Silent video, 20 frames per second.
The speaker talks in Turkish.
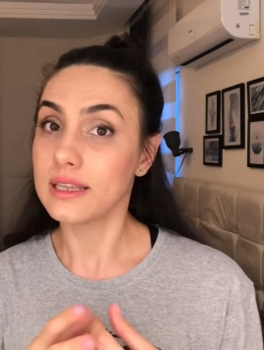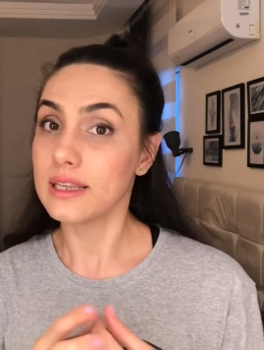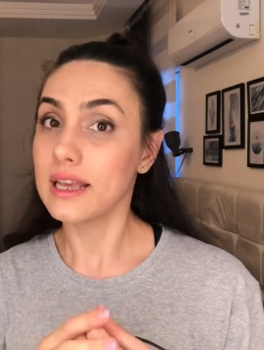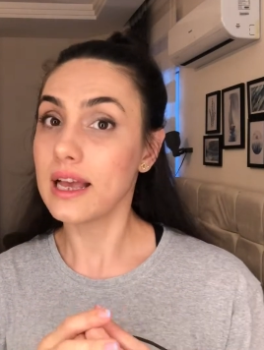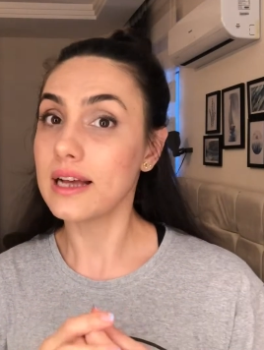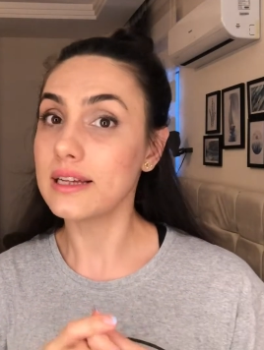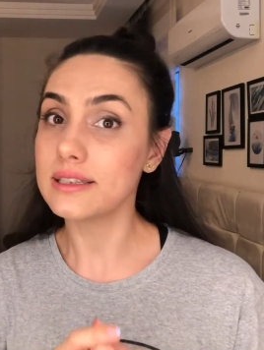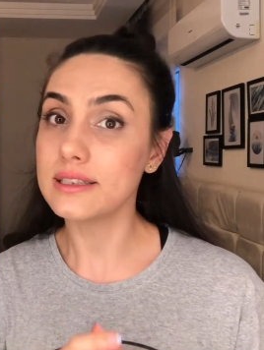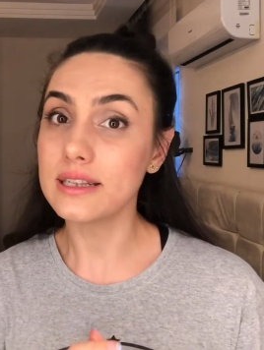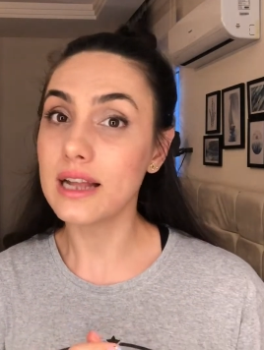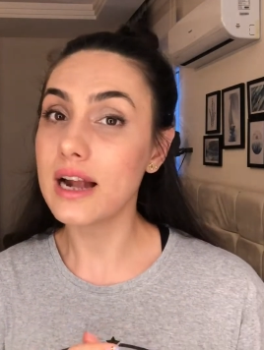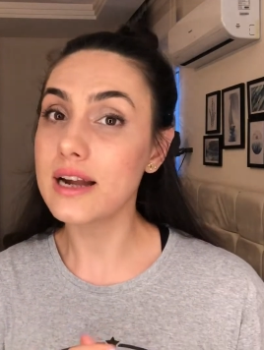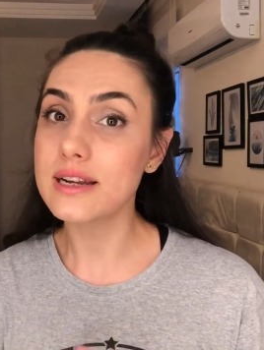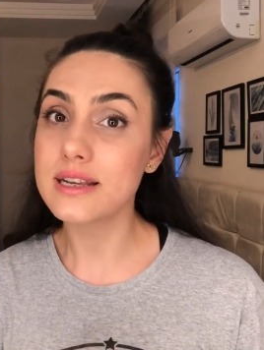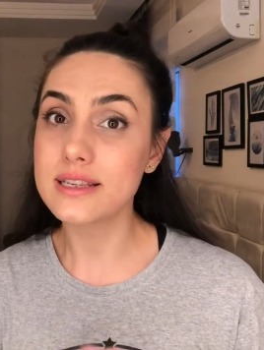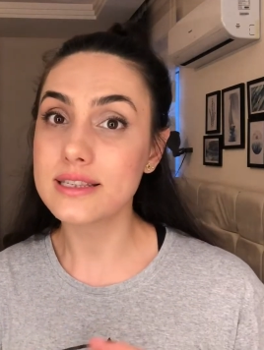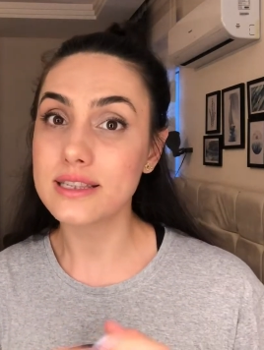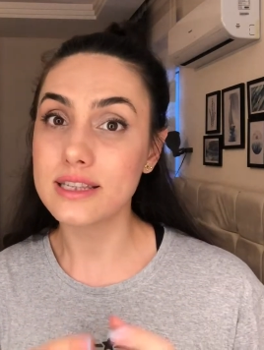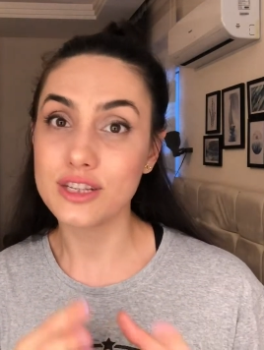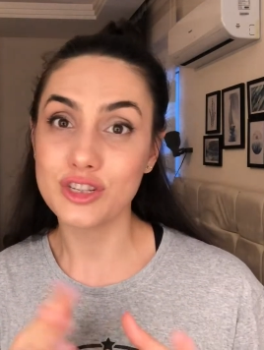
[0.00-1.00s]
Yani
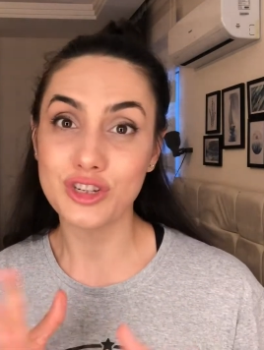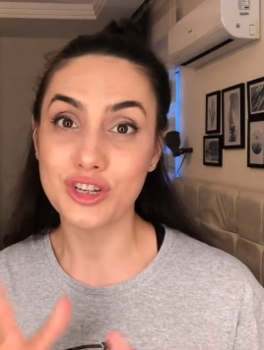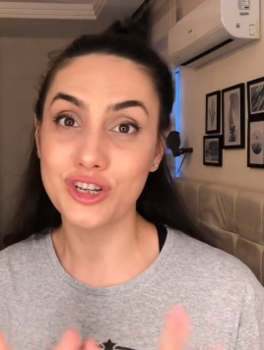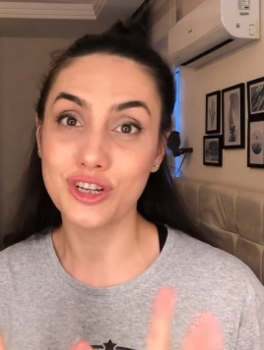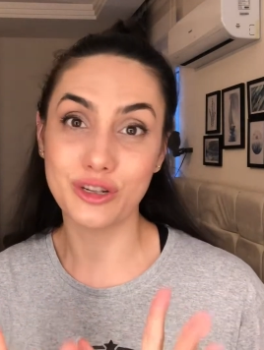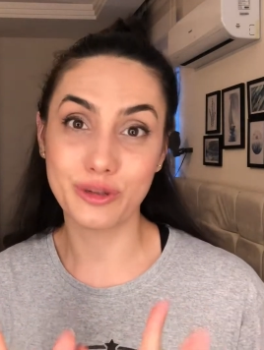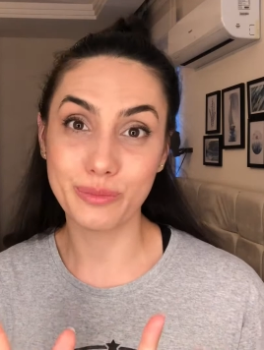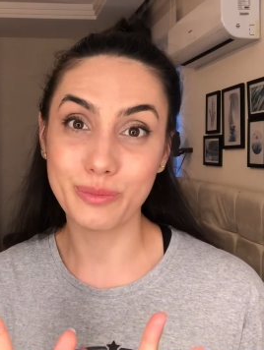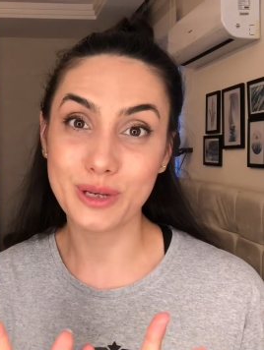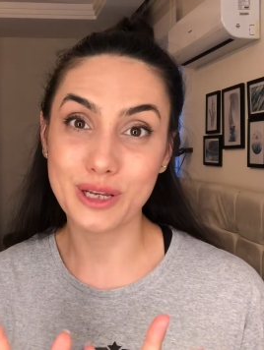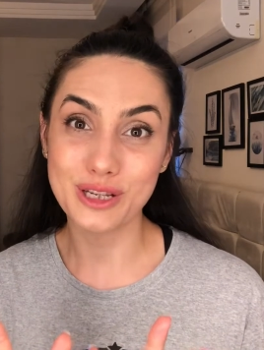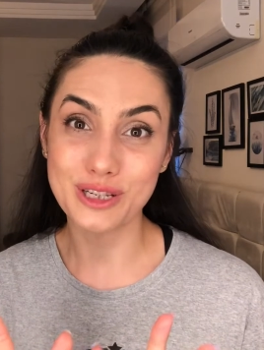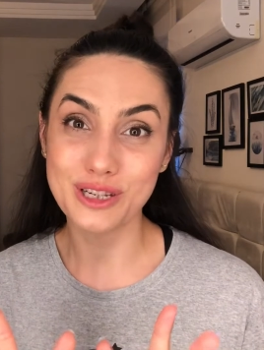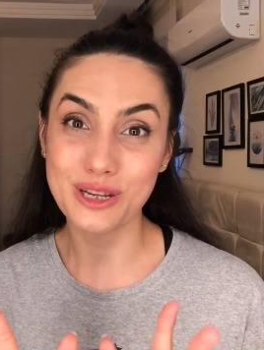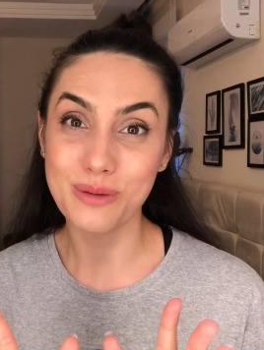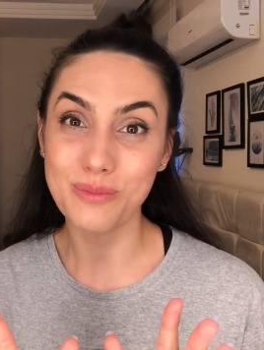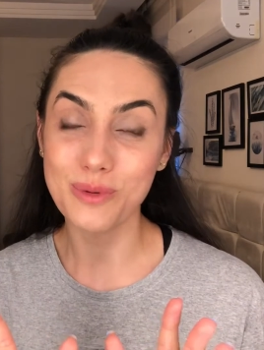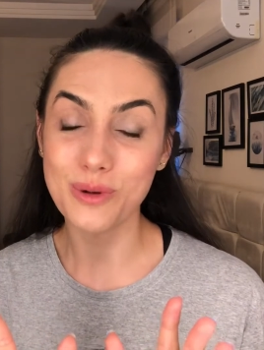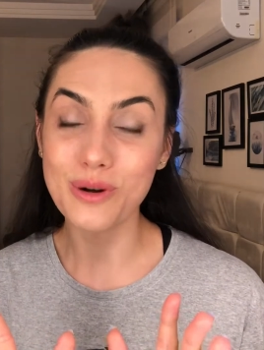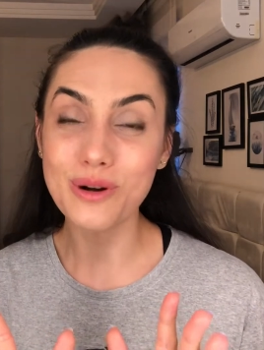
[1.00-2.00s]
neredeyse hiç kırılma
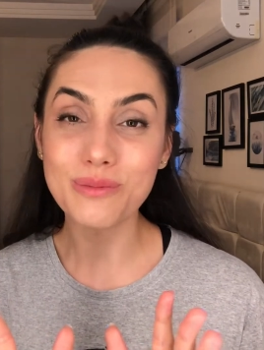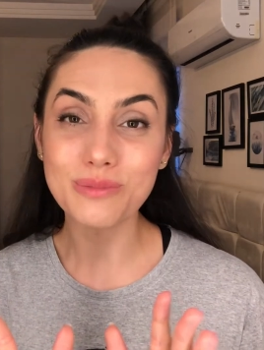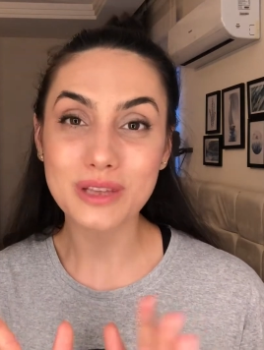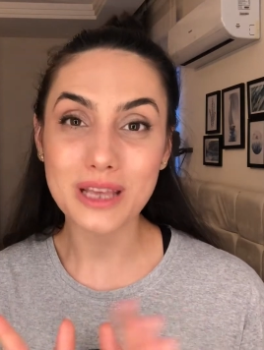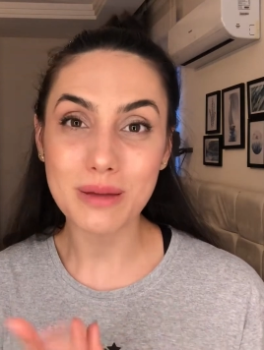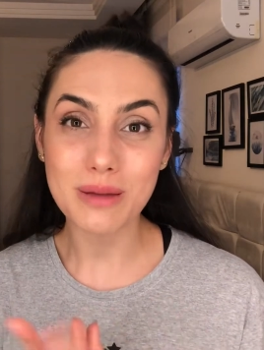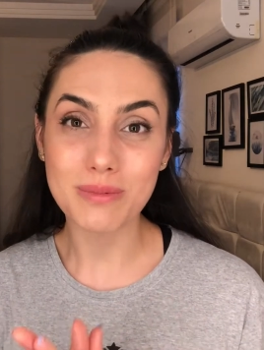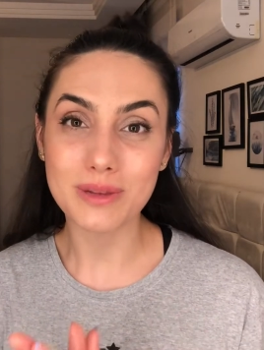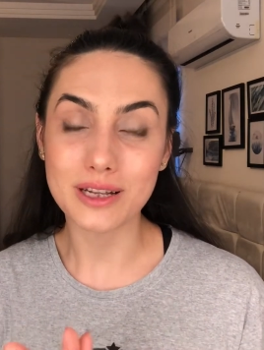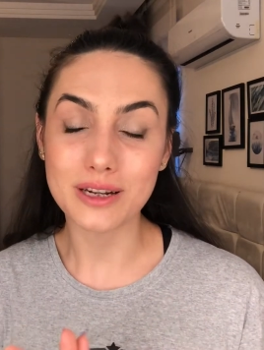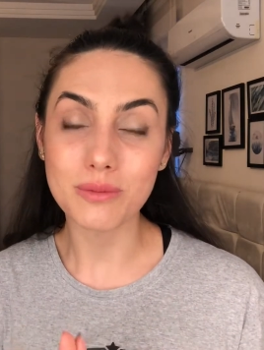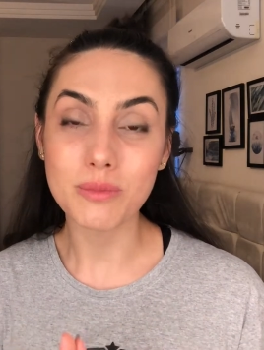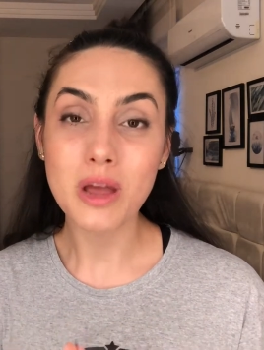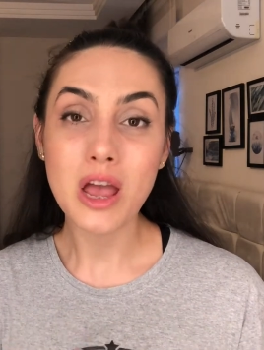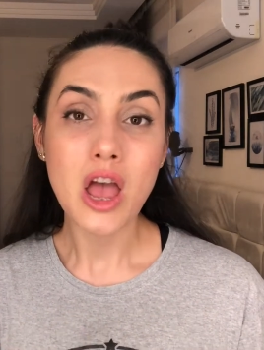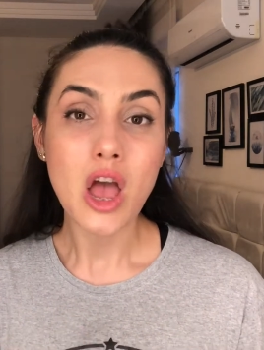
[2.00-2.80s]
yaşamıyorum diyebilirim.